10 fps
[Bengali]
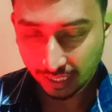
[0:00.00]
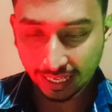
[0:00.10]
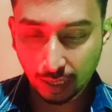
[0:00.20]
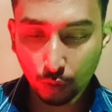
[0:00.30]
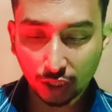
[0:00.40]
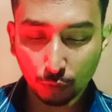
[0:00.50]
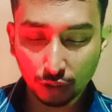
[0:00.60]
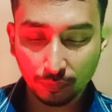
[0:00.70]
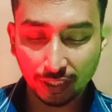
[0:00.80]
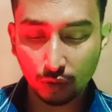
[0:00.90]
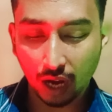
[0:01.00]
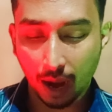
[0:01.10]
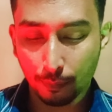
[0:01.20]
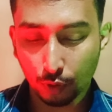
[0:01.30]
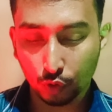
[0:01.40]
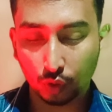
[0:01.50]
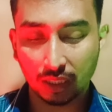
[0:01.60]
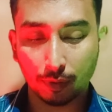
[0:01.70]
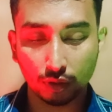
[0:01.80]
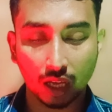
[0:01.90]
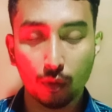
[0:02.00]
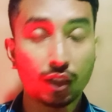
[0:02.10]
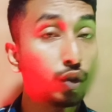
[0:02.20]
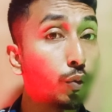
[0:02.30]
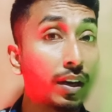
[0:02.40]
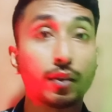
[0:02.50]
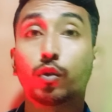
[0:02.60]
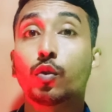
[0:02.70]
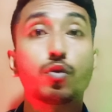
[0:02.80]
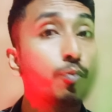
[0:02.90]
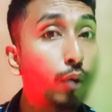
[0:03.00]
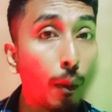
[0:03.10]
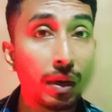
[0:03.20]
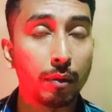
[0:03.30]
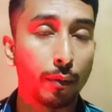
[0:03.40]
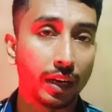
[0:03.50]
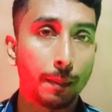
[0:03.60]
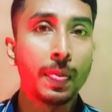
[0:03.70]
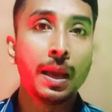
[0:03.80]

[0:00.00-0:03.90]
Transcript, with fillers: রেগুলার তুমি যদি ভিডিও আপলোড করতে পারো তাহলে কিন্তু তোমার কোনো প্রবলেম হবে না